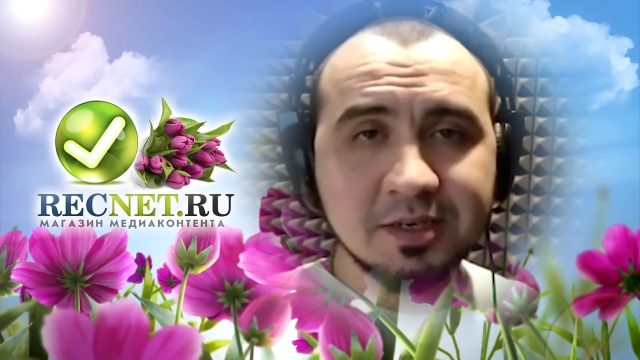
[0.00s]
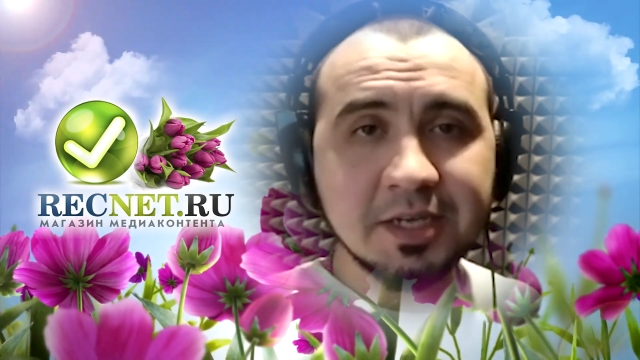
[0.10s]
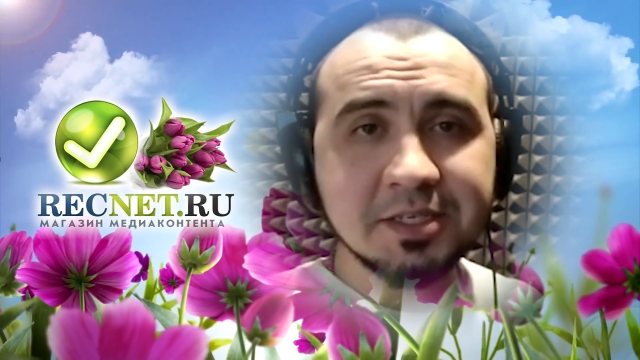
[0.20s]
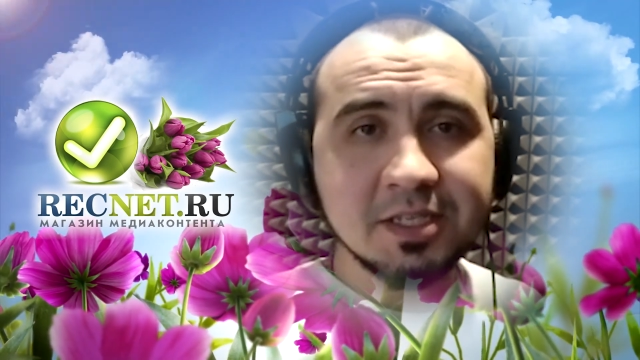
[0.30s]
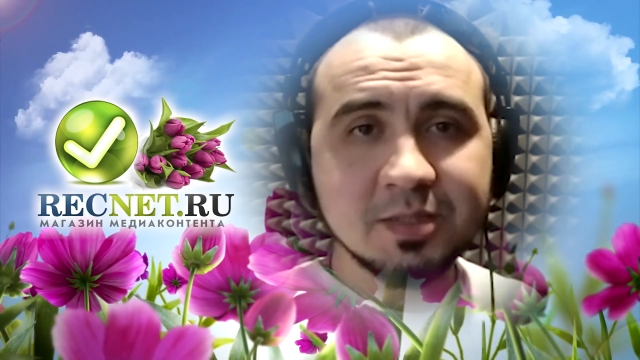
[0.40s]

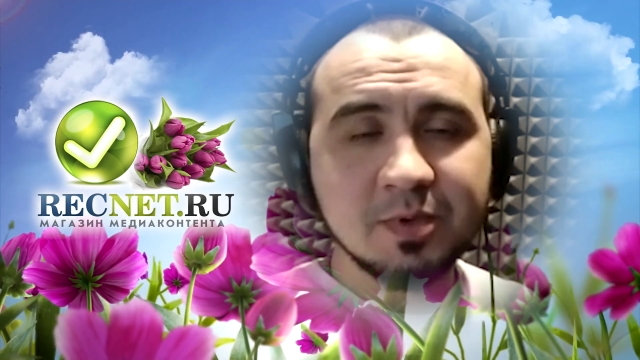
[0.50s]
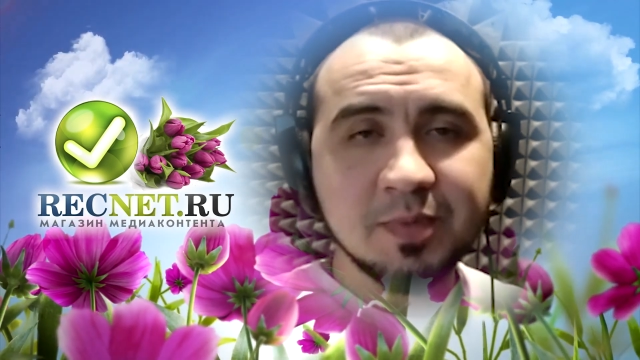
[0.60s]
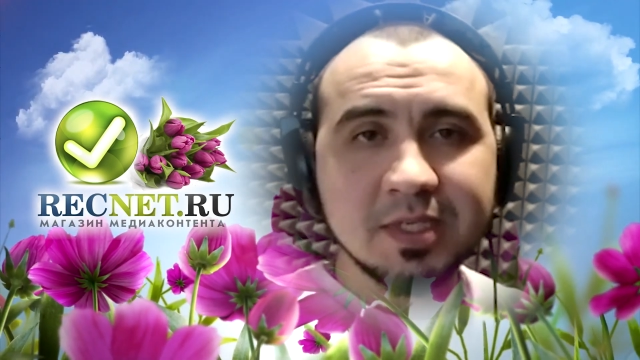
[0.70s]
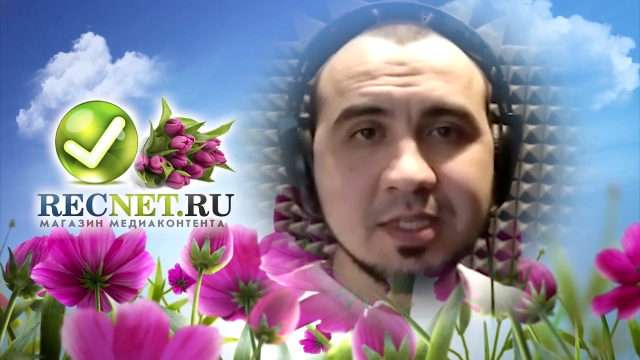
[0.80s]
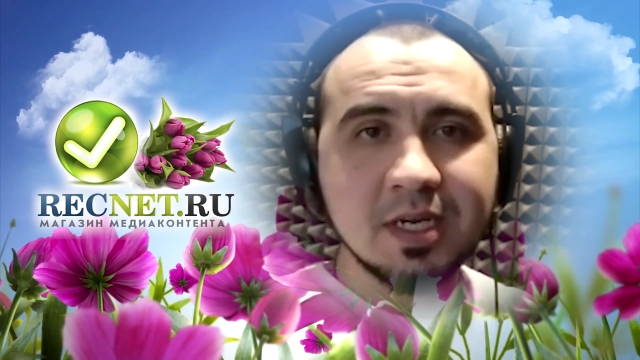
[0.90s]
хотелось бы
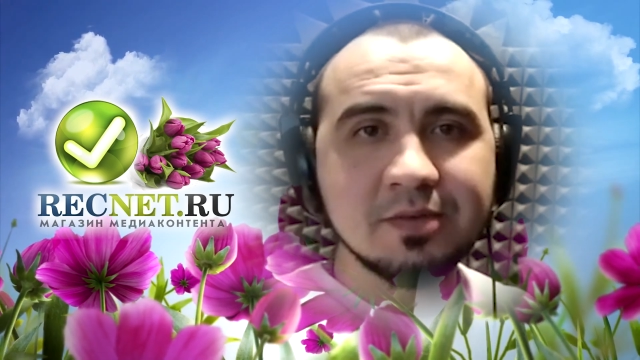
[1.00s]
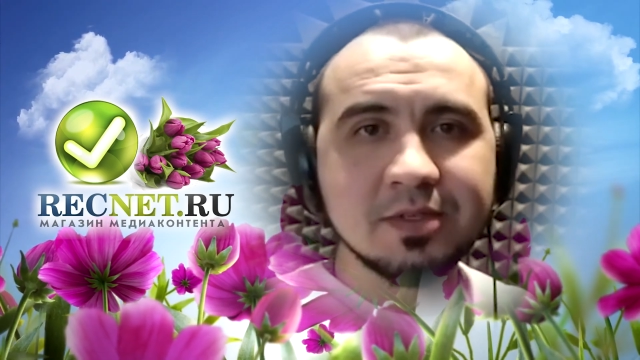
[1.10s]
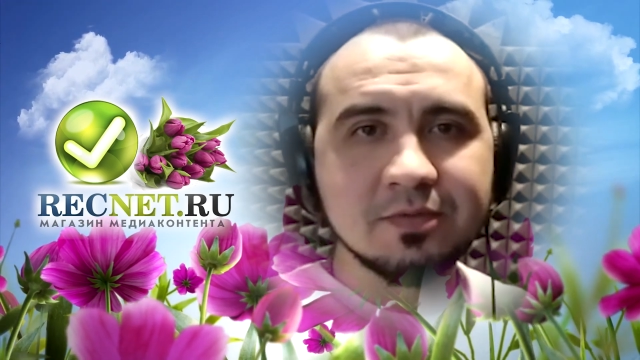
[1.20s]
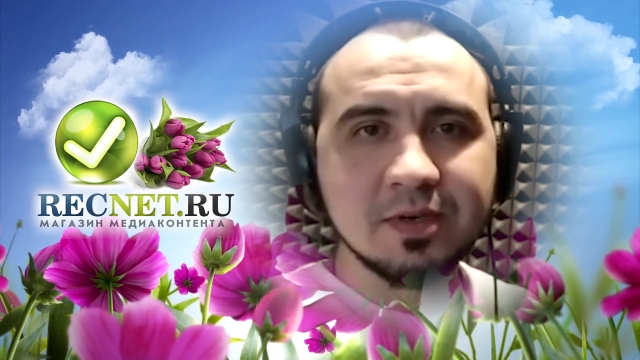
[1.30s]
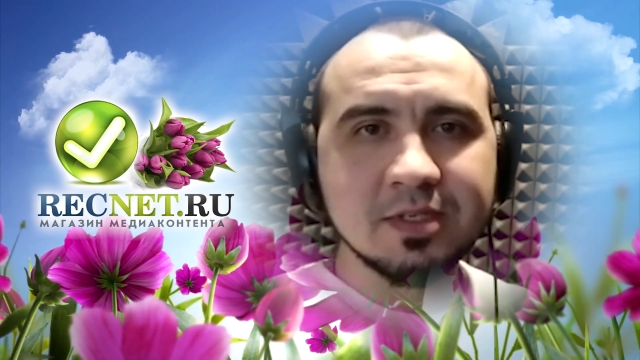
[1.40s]

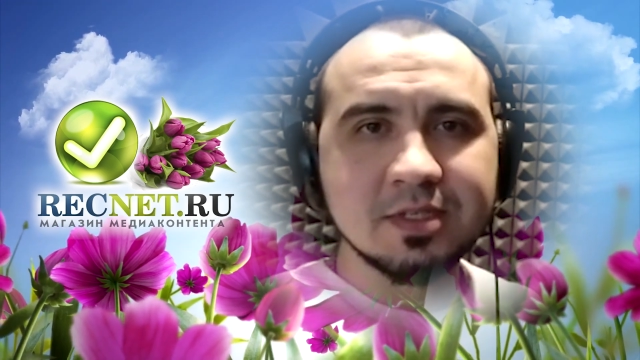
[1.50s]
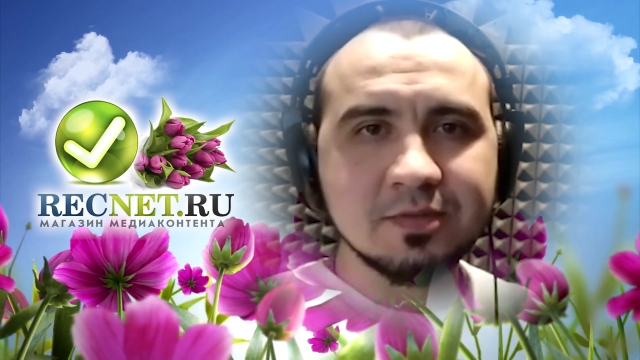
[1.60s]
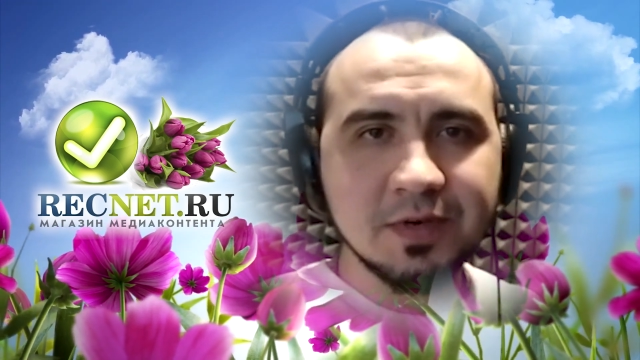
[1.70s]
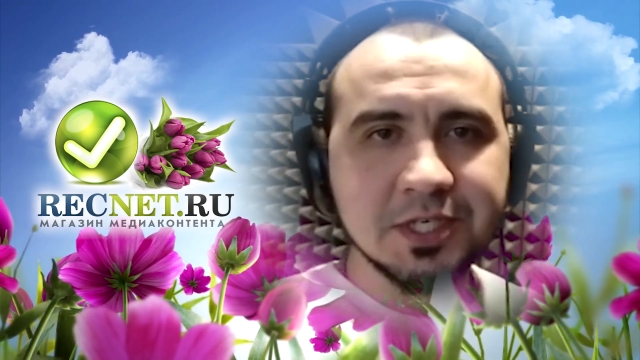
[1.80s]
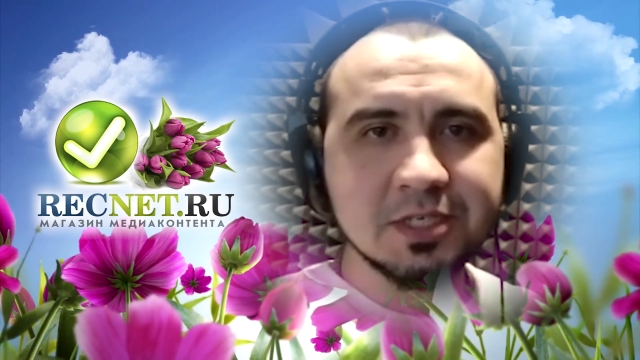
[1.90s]
поздравить вас
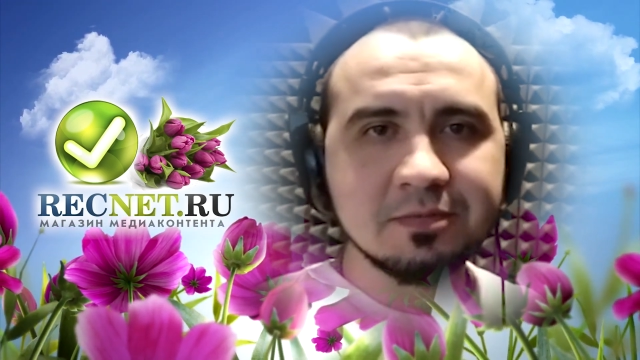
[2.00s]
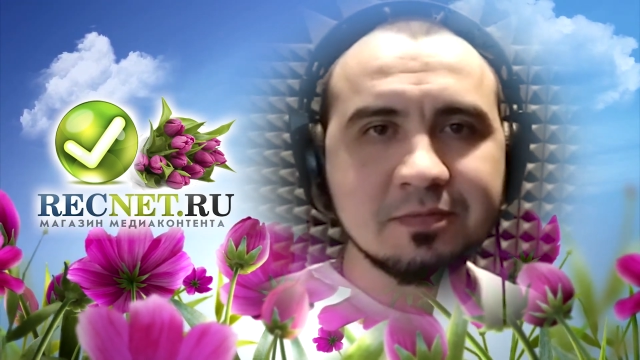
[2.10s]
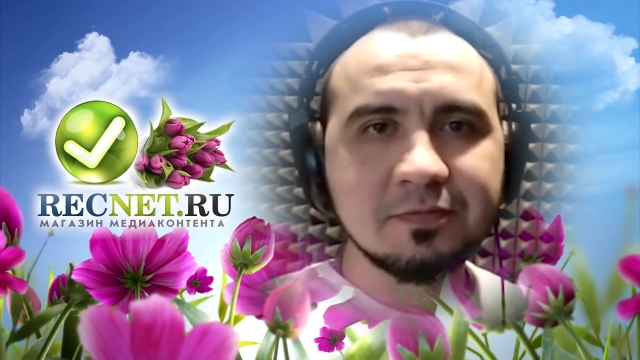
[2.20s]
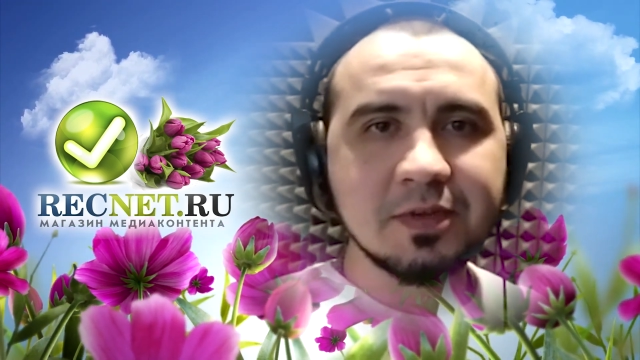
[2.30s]
с вашим